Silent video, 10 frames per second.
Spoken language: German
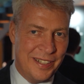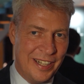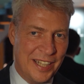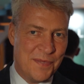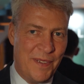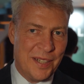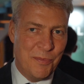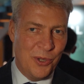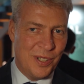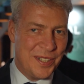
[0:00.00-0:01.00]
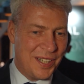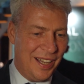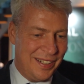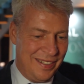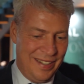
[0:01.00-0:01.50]
Die
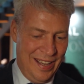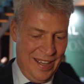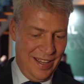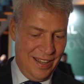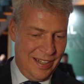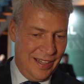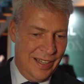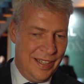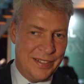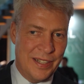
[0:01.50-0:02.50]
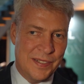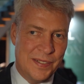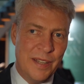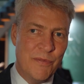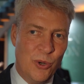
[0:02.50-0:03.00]
Netzwerkmöglichkeiten äh,
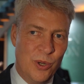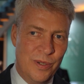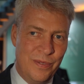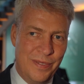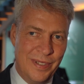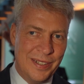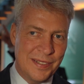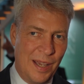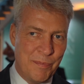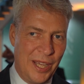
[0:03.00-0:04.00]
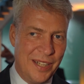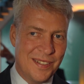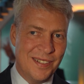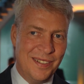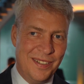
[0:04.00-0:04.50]
das Niveau, das
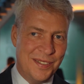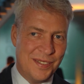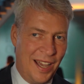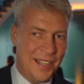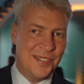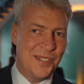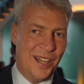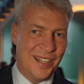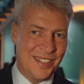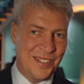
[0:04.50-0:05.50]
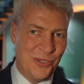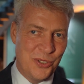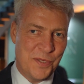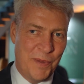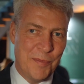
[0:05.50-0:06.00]
Ambiente ist einzigartig
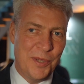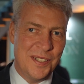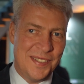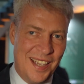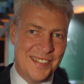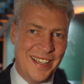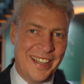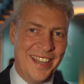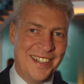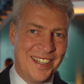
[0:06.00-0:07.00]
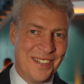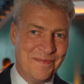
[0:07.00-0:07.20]
und deswegen bin ich sehr, sehr gerne hier.